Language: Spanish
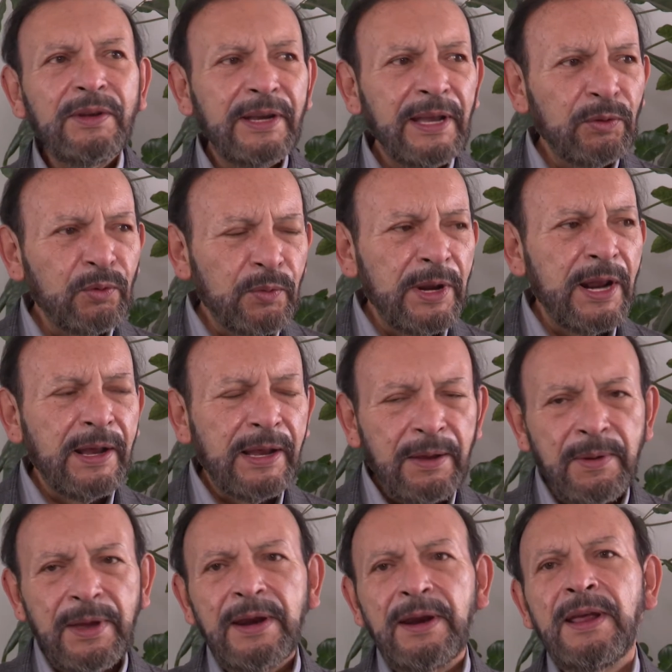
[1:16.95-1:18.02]
que tuviera que
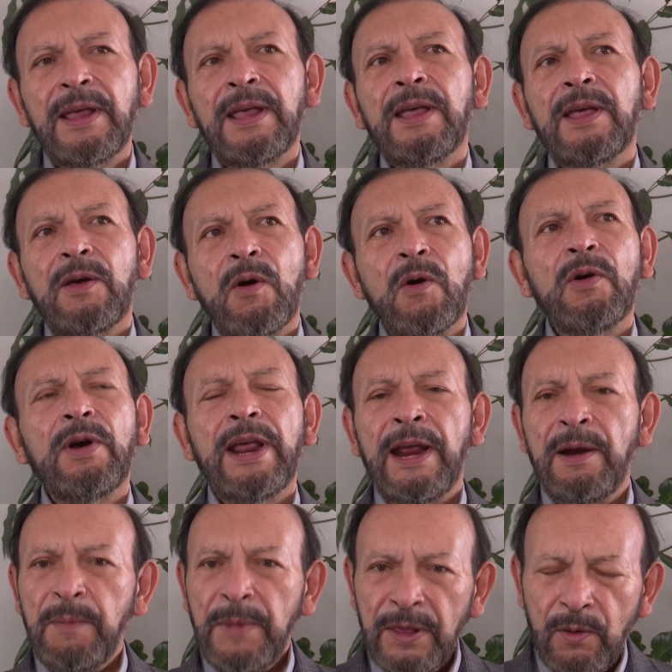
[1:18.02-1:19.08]
ver con
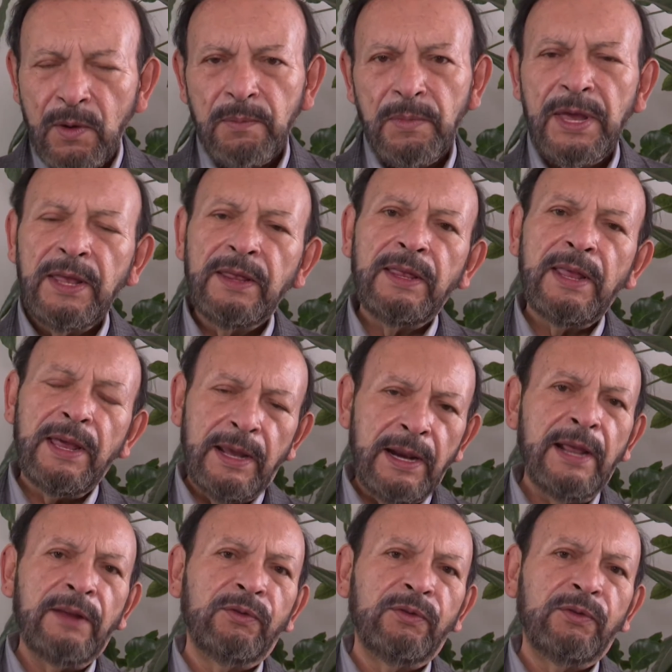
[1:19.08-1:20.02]
el medio ambiente y la